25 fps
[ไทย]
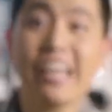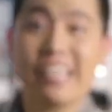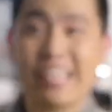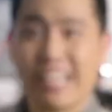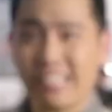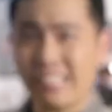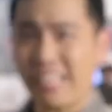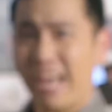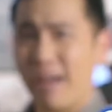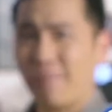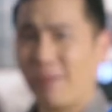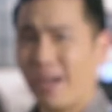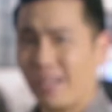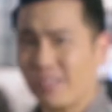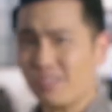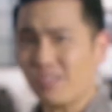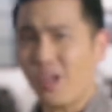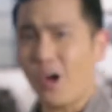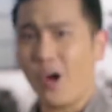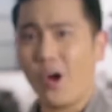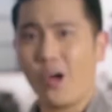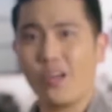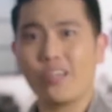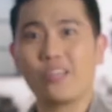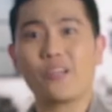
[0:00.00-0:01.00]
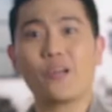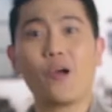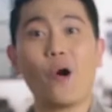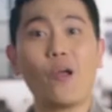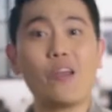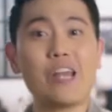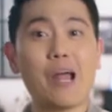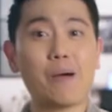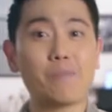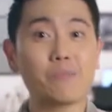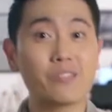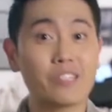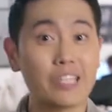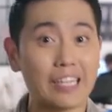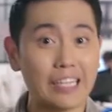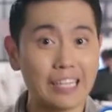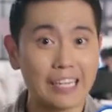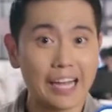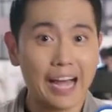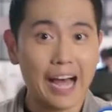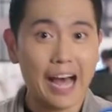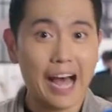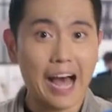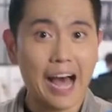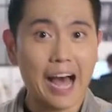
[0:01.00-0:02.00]
แค่ 3 ขั้นตอนก็นำสิน
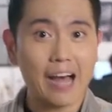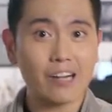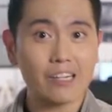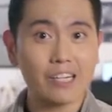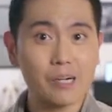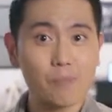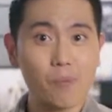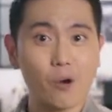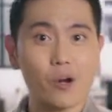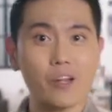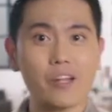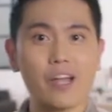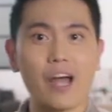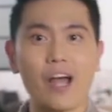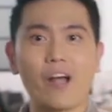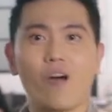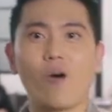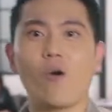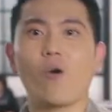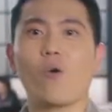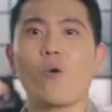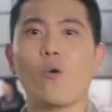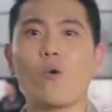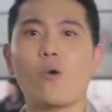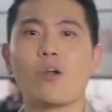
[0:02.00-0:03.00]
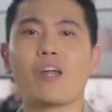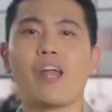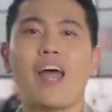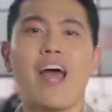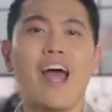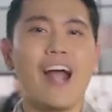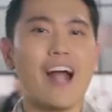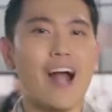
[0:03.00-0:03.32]
ค้าหรือบริการของคุณ